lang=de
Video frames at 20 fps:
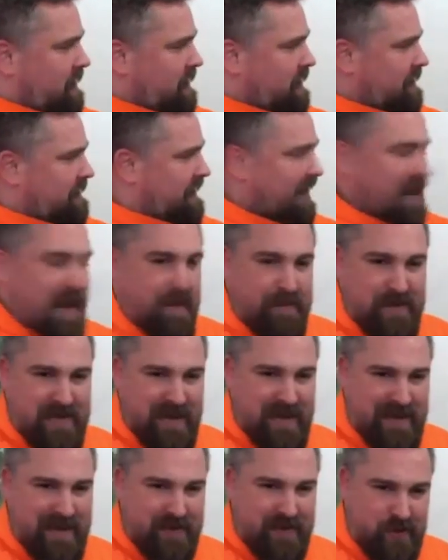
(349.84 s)
Dann habe ich einen
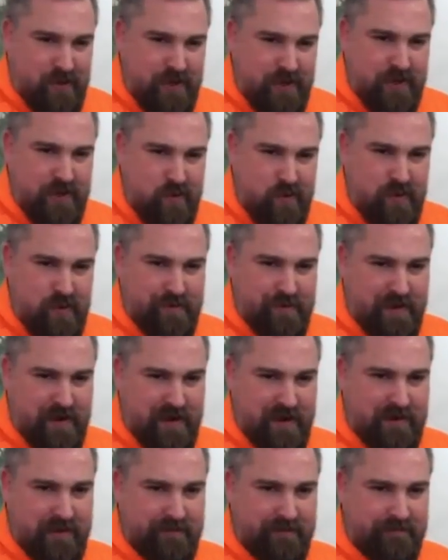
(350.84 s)
natürlichen Kugelfang.
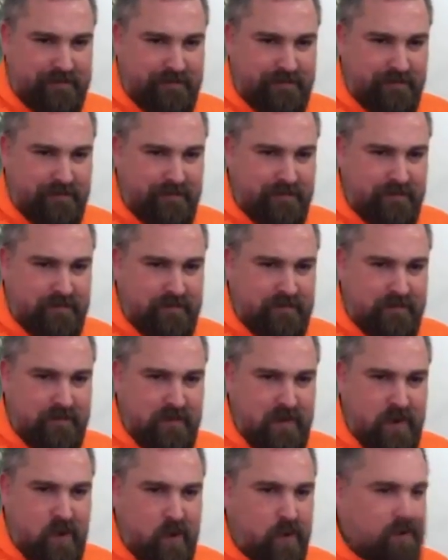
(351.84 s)

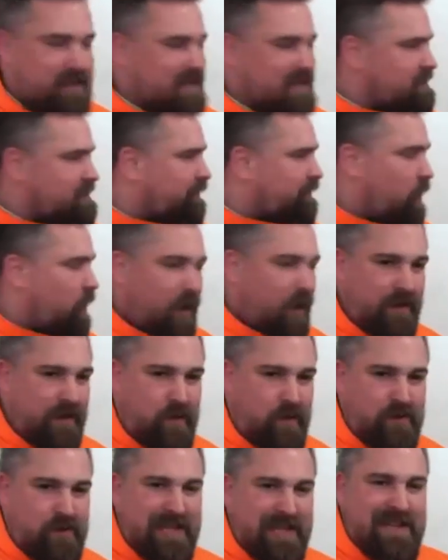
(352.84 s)
Und das vordere
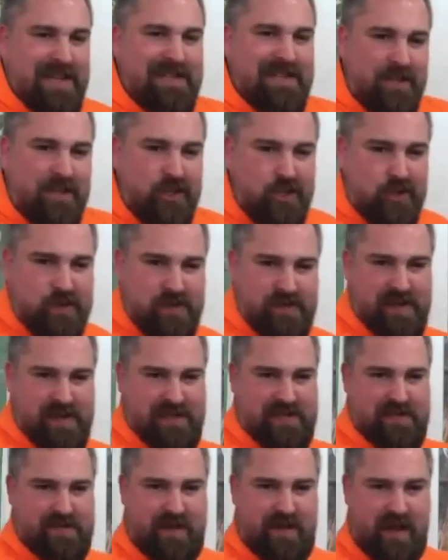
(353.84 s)
und hintere Schussfeld
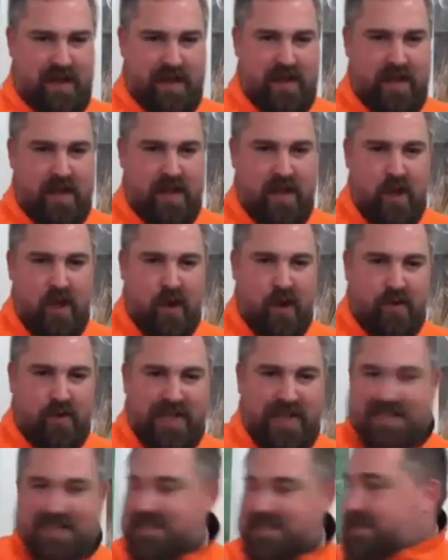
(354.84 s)
ist frei. Und
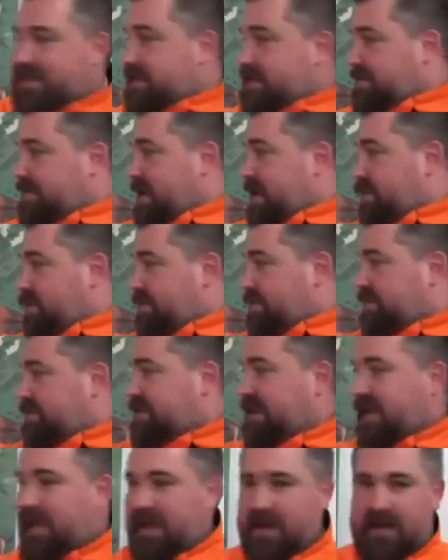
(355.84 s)
jetzt nicht dabei
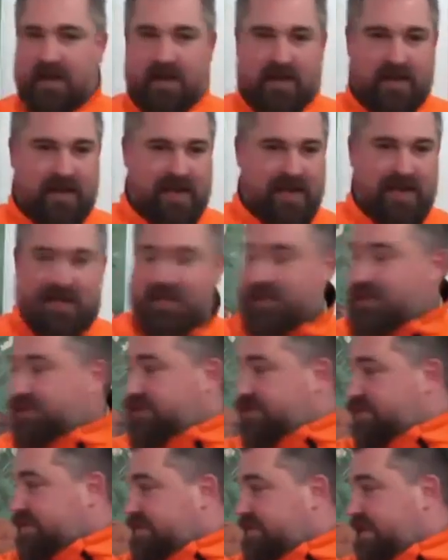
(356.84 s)
umdrehen. Hintere
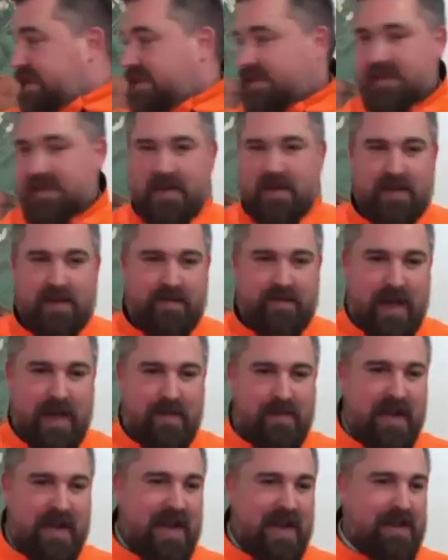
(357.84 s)
Schussfeld. Wir haben
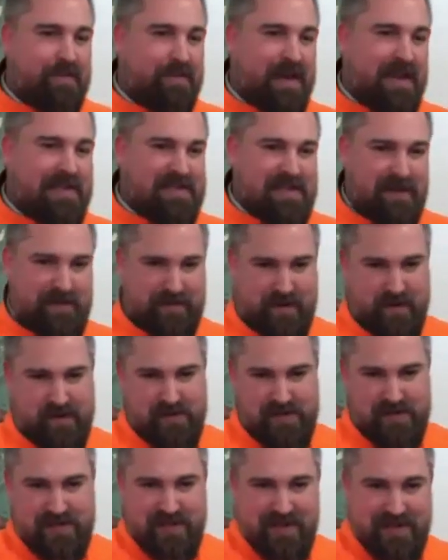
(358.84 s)
hier keine
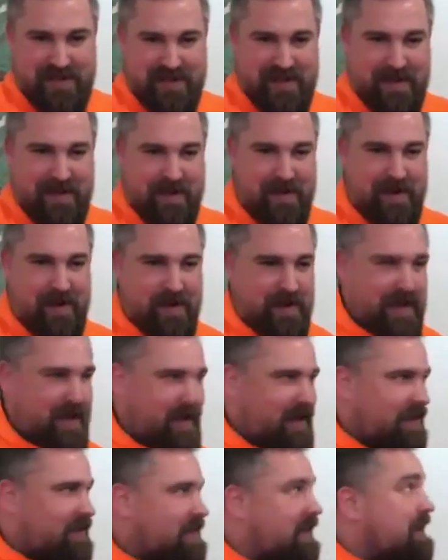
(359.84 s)
Panzerfaust,
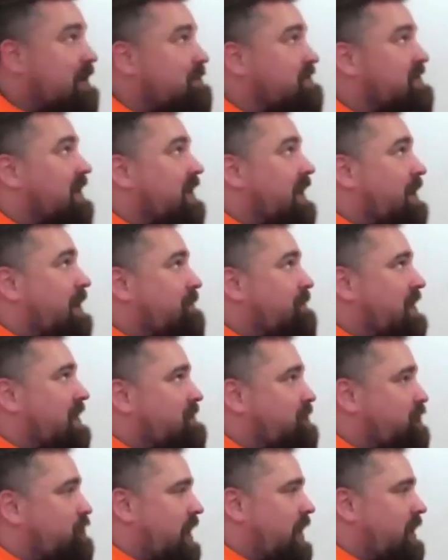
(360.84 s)
okay, da gibt es keinen
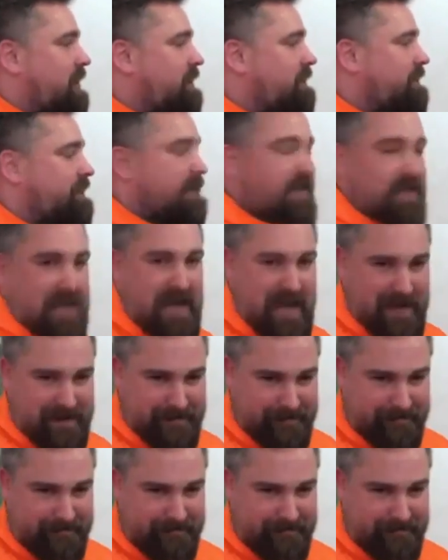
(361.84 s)
Abgasstrahl. Nicht lachen.